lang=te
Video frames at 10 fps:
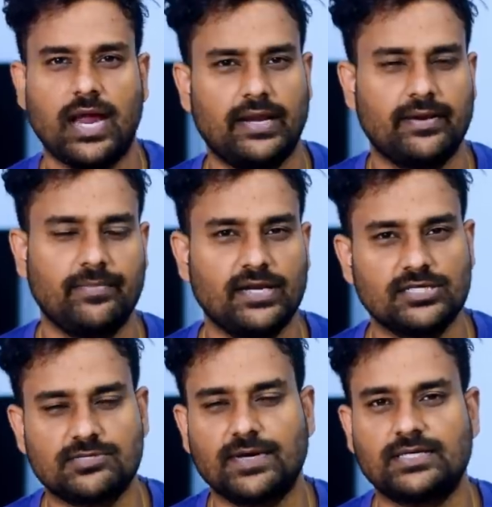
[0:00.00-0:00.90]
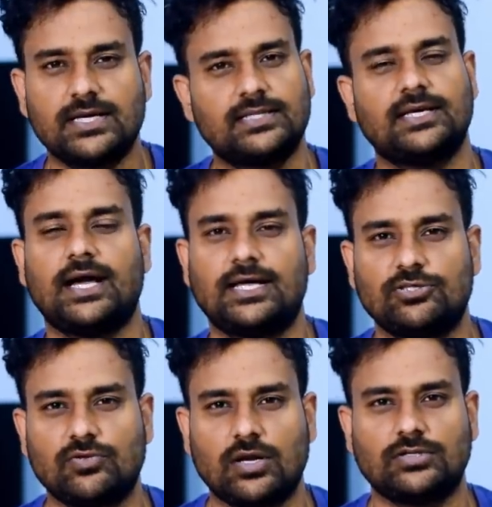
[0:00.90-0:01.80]
అండ్ రిమైనింగ్ స్పెక్స్ అయితే
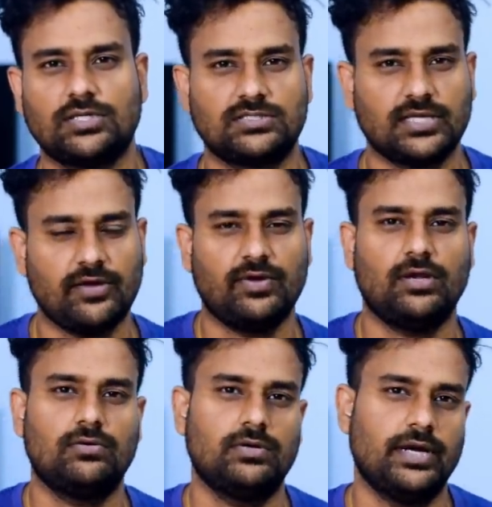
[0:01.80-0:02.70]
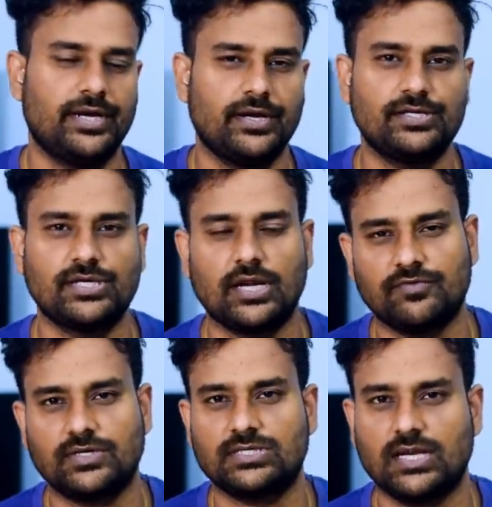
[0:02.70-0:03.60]
అతి త్వరలో తెలుస్తాయి వీళ్ళు ఇండోనేషియాలో
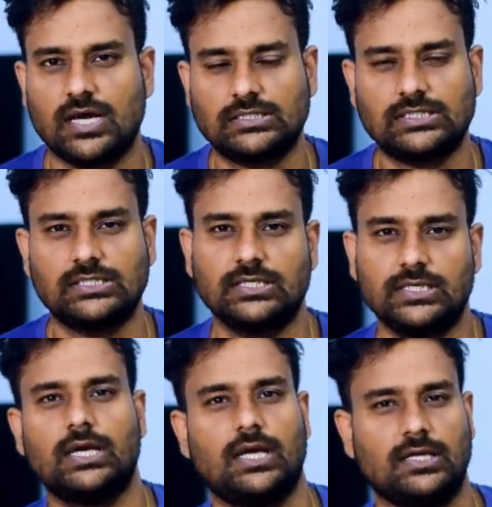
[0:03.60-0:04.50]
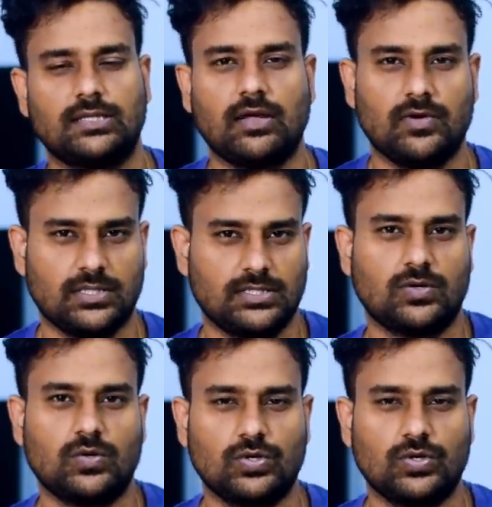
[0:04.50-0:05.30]
ఫస్ట్ లాంచ్ చేసి తర్వాత కొన్ని